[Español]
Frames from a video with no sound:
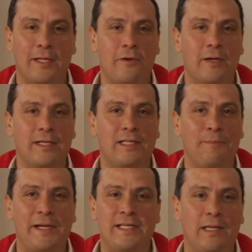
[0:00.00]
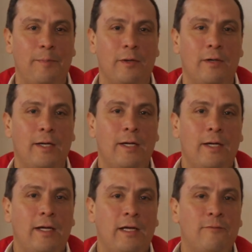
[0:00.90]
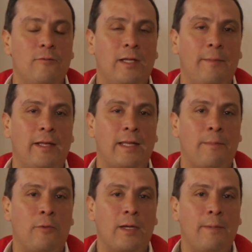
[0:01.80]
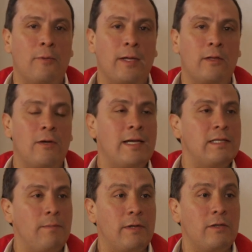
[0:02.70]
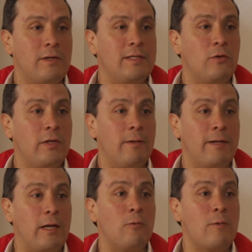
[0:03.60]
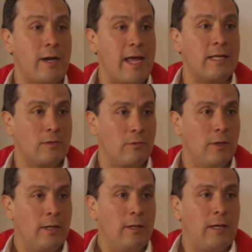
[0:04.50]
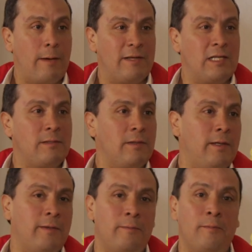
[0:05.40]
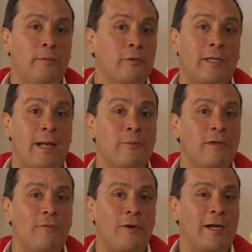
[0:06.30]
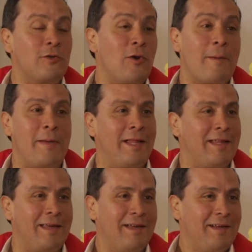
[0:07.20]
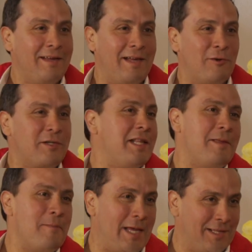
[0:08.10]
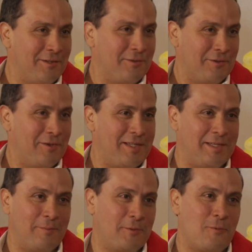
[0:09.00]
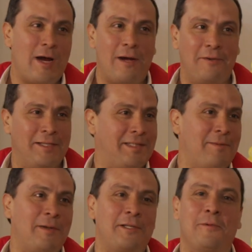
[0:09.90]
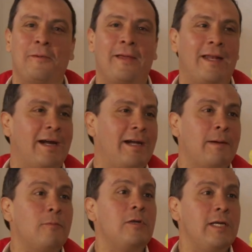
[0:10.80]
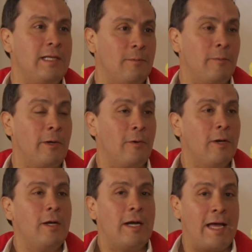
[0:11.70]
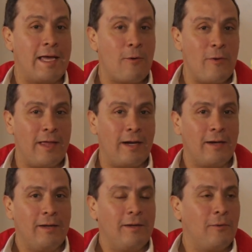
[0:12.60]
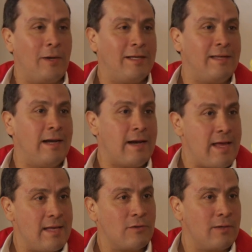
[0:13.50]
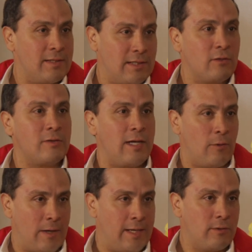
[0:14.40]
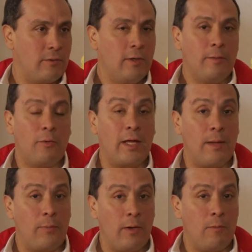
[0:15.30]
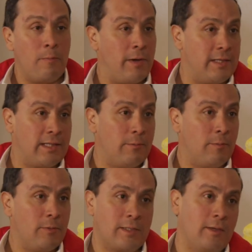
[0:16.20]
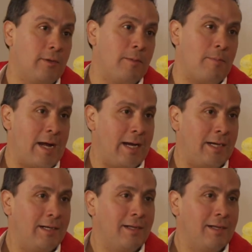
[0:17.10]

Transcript: Yo creo que este principio es fundamental. ¿Por qué? Porque todas las inversiones conllevan algún riesgo. A veces eh, nos queremos enfocar solamente en los rendimientos, ¿no? Y decimos, wow, esta inversión me va a dar a ganar muchísimo. Bueno, hay que cuidar cuál es el riesgo que está asociado a eso. Por ejemplo, en un préstamo, pues que no te paguen.